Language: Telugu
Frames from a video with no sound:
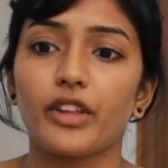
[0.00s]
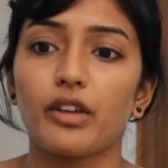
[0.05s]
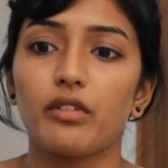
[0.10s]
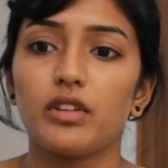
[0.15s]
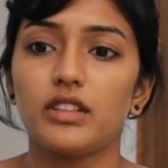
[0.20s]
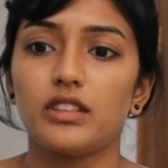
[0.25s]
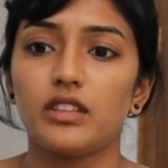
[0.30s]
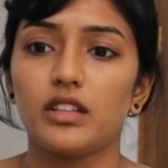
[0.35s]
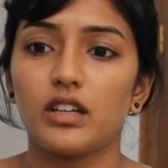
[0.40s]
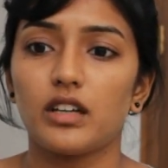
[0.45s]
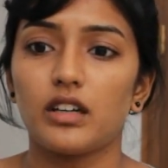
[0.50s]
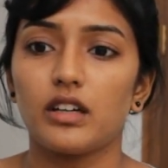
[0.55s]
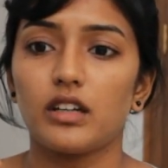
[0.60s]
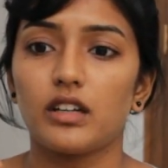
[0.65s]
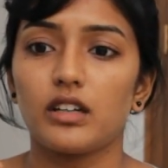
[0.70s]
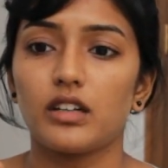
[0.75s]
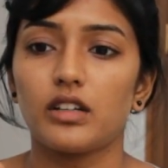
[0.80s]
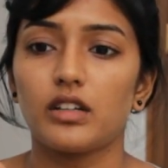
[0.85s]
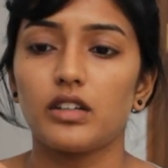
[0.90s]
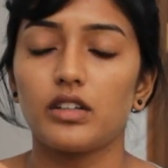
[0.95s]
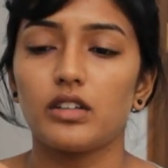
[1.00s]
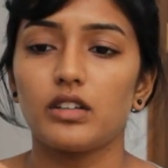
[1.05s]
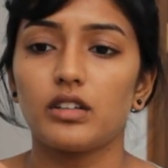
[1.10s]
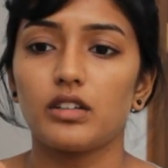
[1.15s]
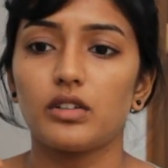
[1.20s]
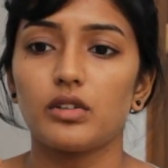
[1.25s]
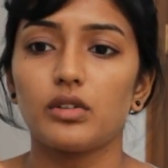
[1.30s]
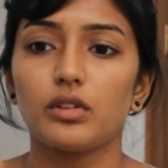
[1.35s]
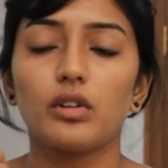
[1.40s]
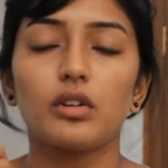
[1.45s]
విత్
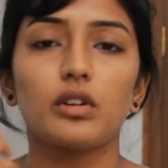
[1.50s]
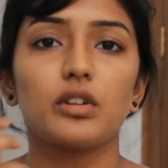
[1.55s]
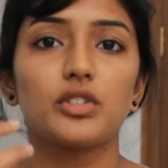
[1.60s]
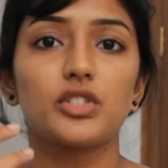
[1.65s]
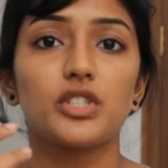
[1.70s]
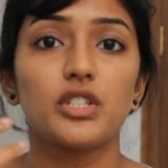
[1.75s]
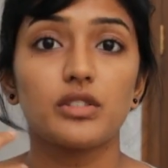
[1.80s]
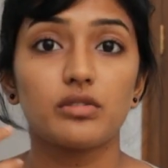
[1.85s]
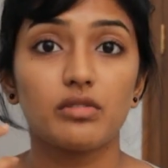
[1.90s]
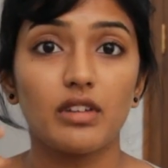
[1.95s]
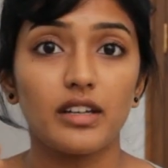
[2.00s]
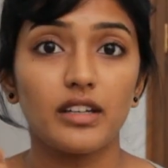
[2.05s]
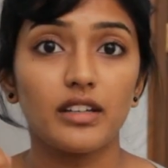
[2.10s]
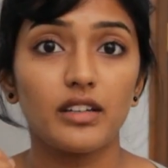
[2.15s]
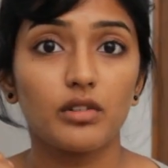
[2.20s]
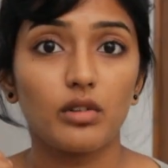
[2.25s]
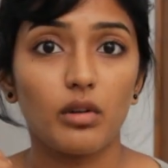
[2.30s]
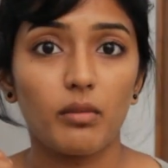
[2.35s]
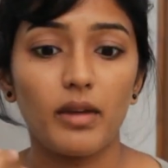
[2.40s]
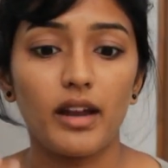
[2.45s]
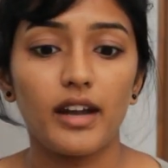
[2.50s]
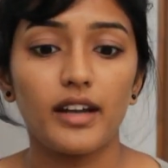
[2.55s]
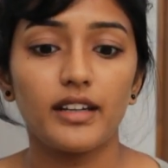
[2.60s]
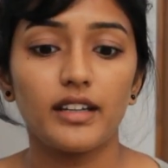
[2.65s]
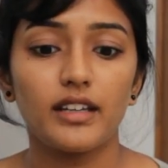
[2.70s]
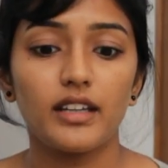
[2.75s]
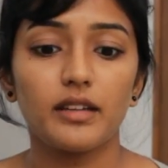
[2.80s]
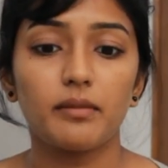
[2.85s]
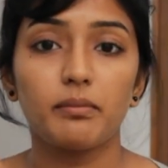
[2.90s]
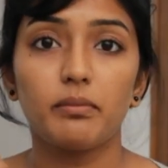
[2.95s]
యునో షీఈ్ వెరీ
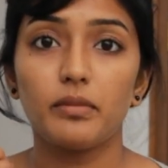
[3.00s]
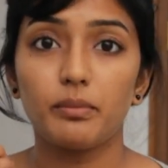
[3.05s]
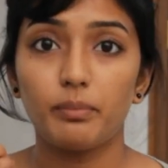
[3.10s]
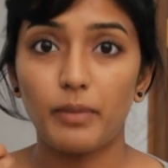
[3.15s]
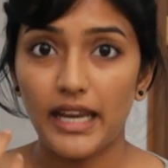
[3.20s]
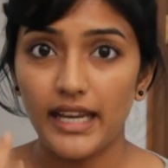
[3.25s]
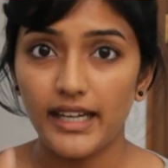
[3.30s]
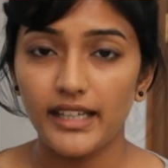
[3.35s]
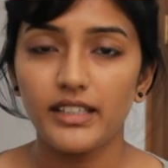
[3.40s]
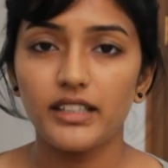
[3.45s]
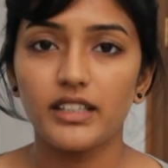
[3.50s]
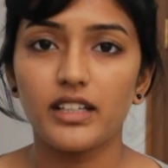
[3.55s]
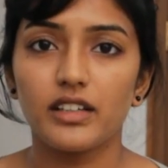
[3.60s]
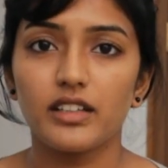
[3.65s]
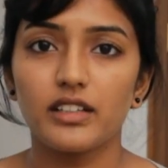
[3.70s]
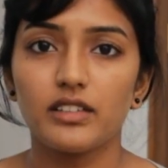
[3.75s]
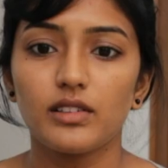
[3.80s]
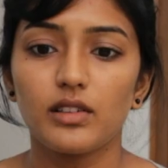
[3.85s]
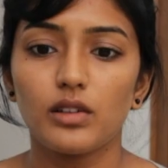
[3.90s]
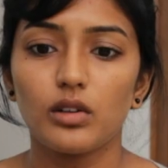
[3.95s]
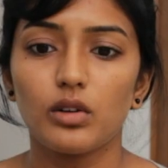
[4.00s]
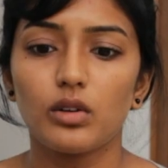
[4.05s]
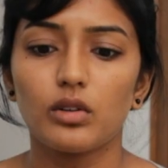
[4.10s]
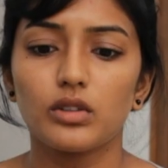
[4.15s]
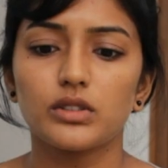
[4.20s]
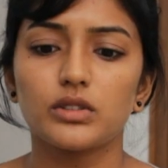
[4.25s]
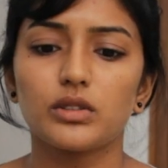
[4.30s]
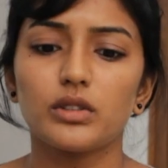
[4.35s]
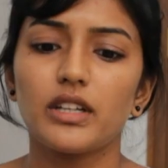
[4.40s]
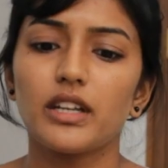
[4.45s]
రొమాంటిక్ పెయింటర్ ఇందులో
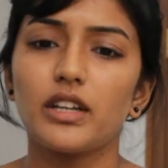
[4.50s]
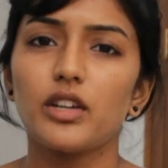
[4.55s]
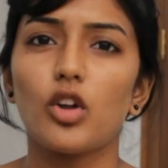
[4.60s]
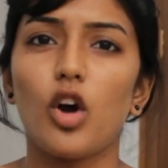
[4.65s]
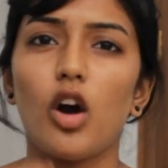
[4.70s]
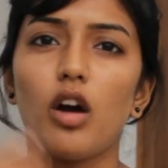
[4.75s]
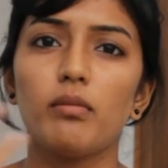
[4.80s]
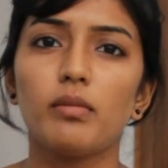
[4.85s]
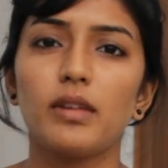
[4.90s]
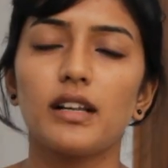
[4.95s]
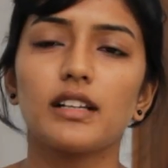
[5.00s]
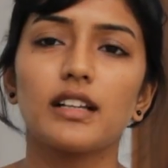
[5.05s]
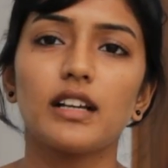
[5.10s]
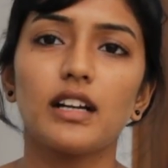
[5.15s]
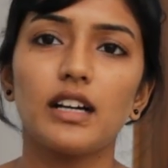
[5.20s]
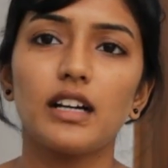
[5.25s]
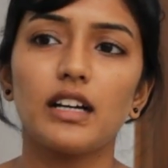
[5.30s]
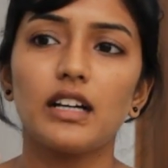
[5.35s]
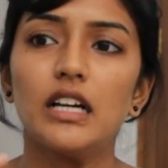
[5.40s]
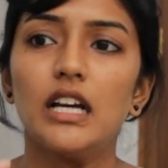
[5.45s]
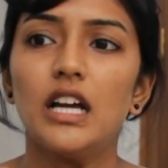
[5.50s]
సో నేను నార్మల్గా